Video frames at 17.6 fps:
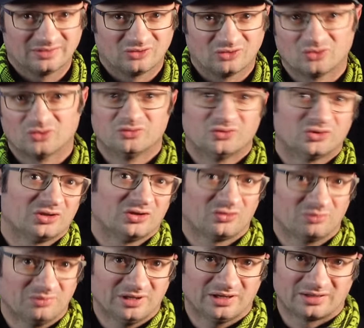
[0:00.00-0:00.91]
Also so wurde
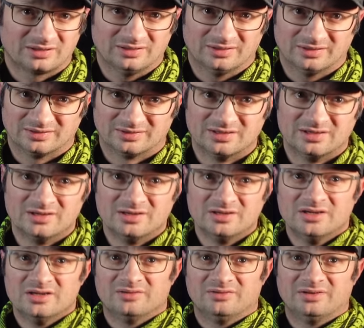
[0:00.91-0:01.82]
es mir erklärt.
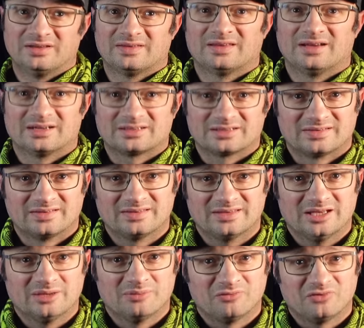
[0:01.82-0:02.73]
Wie gesagt, das
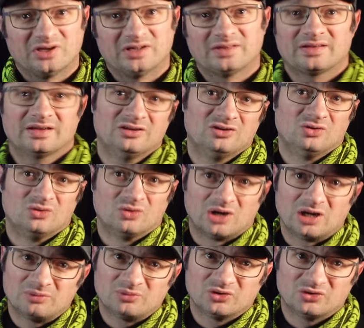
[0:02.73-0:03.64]
ist ebenfalls eine
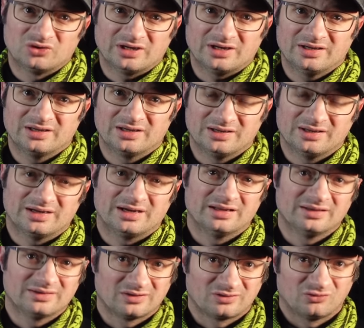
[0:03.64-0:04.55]
Norm und daher in der
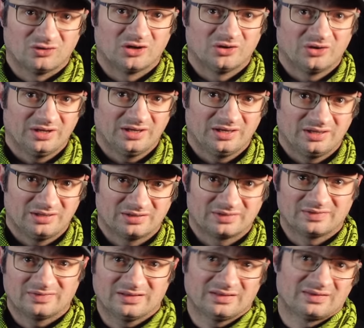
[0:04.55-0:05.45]
Hand des VDE. Der
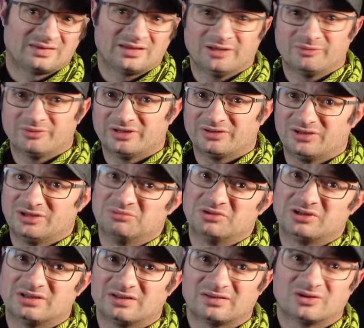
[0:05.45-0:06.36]
Gesetzgeber hat
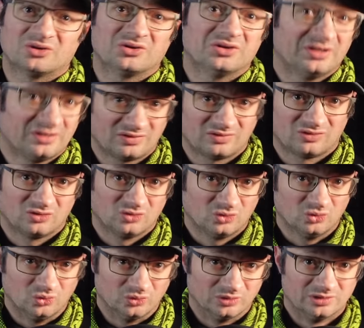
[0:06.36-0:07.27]
hiermit jetzt auch nichts zu
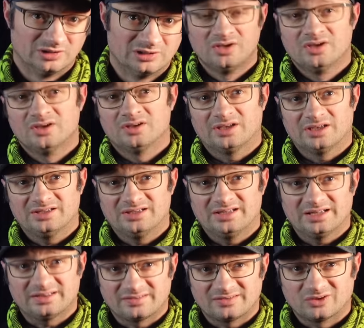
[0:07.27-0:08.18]
tun. Ja, die
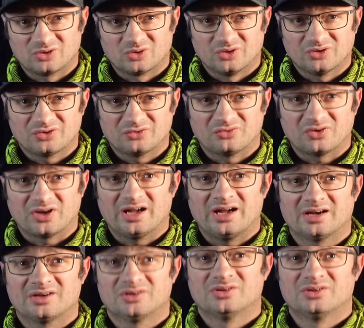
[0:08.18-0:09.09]
letzte große
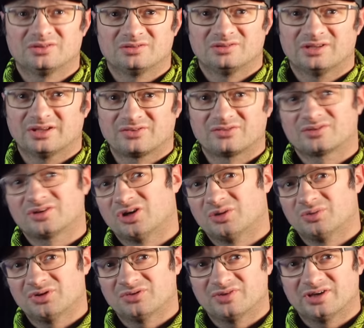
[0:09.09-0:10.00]
Frage, und das,
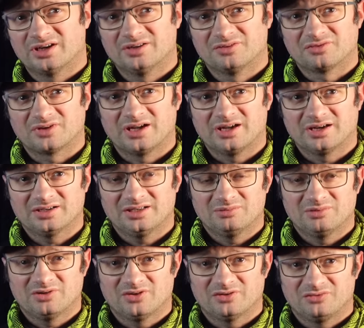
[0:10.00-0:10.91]
glaube ich, war eine Frage,
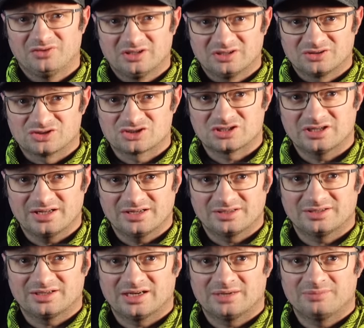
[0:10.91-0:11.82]
die mir sehr viele
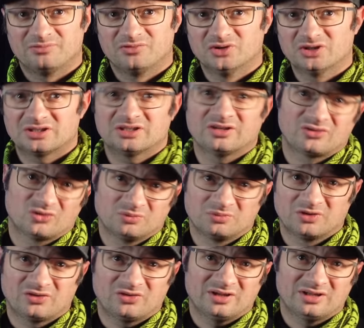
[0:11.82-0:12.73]
gestellt haben, wird das
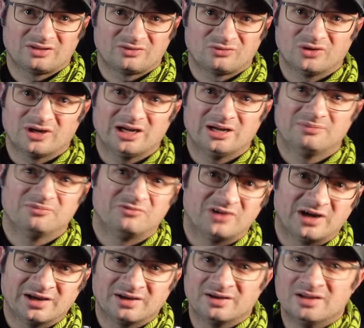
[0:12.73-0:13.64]
umgesetzt, vor allem
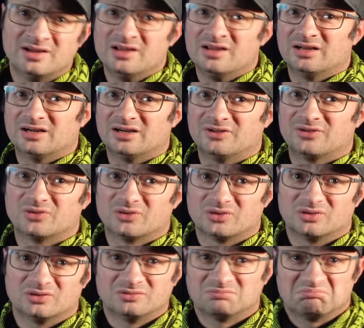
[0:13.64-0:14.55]
wann?
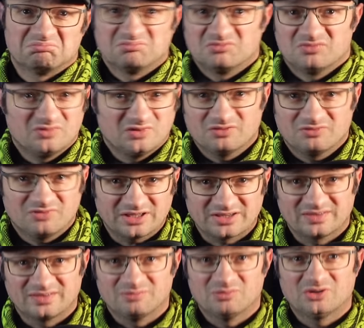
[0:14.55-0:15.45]
Also, und
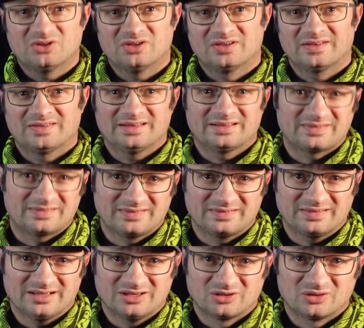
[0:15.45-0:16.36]
was ist mit den
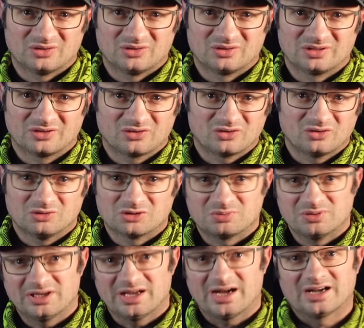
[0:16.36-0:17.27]
Gesetzesänderungen, also zum
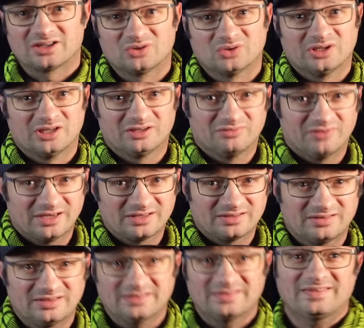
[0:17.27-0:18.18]
Beispiel die 800
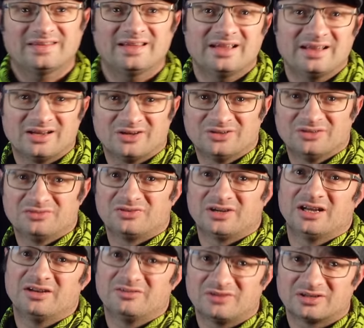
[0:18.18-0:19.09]
Watt, der Zähler und die
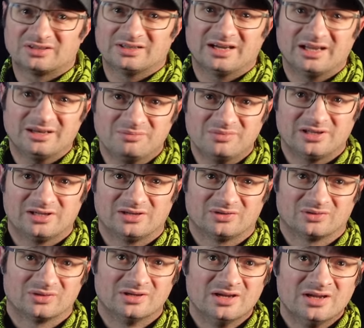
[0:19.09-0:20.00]
vereinfachte
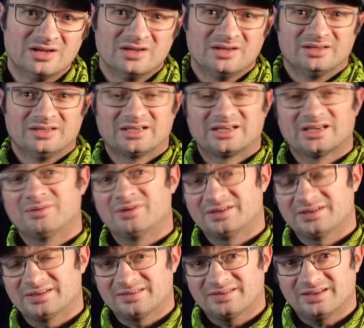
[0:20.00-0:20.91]
Anmeldung? Hier kann
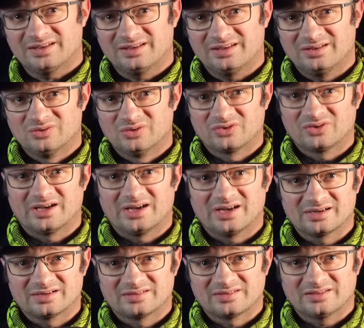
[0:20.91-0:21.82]
man tatsächlich nur
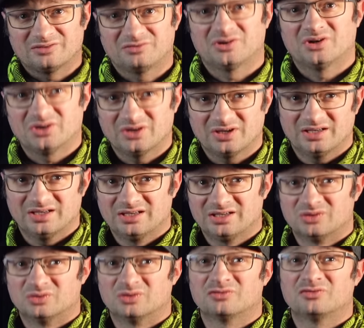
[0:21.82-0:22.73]
sagen, dass der VDE
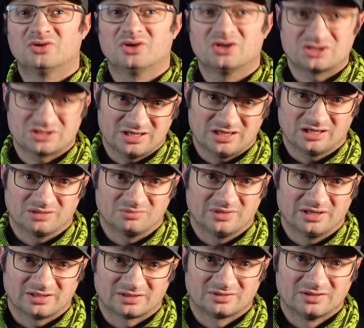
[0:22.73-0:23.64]
hier nur einen Vorschlag
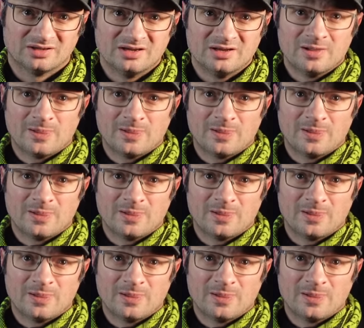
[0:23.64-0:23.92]
macht.